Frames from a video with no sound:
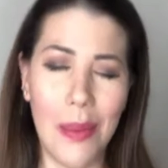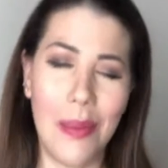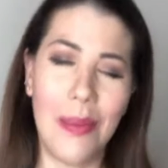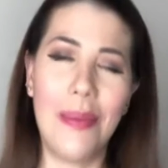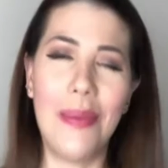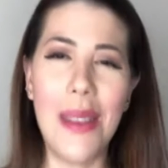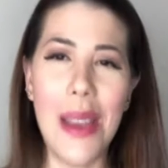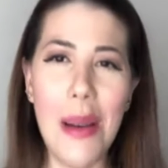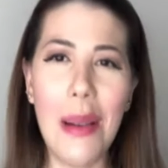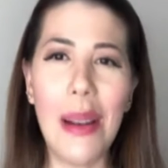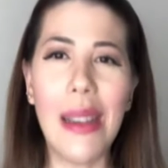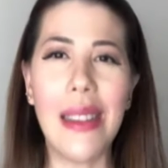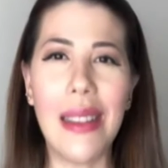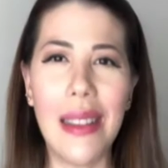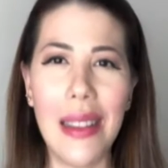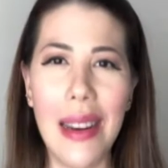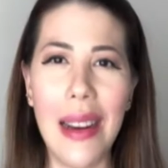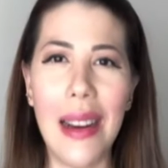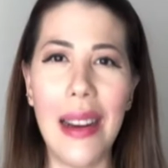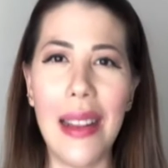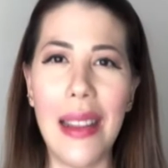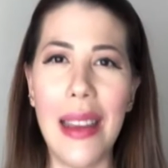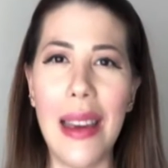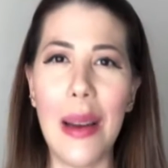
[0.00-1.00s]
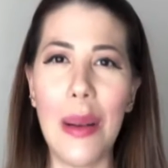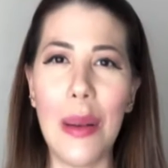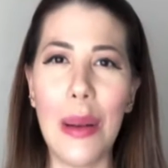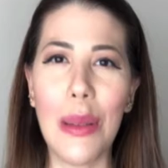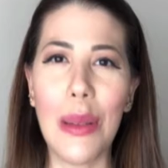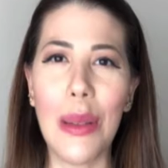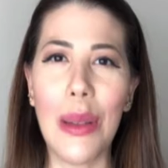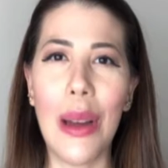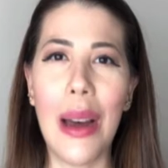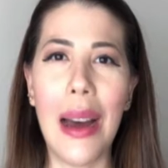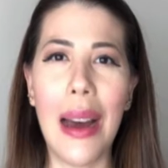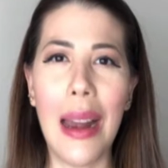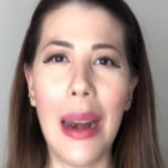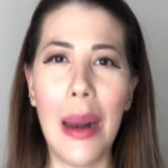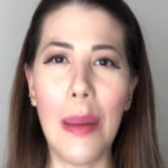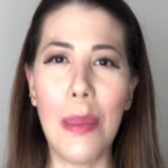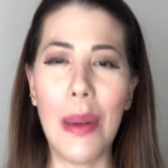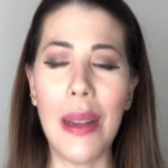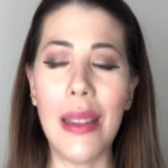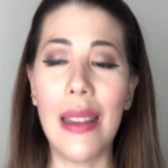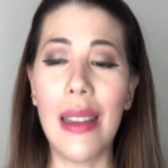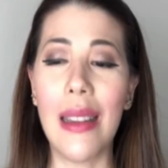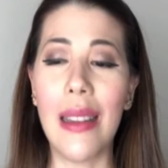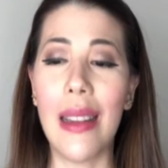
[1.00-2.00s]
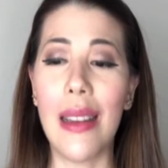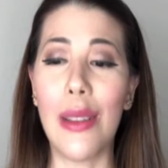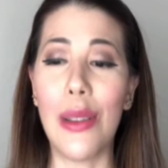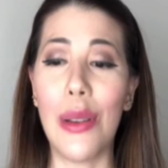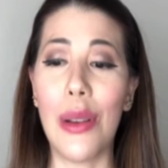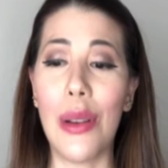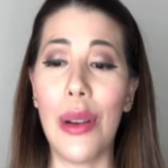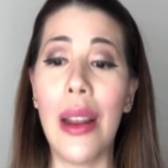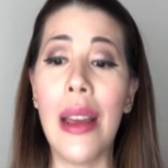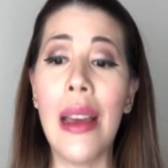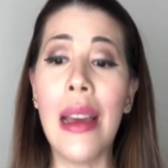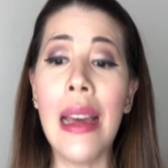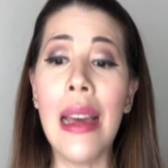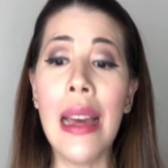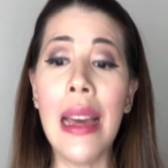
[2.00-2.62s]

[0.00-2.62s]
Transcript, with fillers: ya vas a tener idea cuando haga la presentación.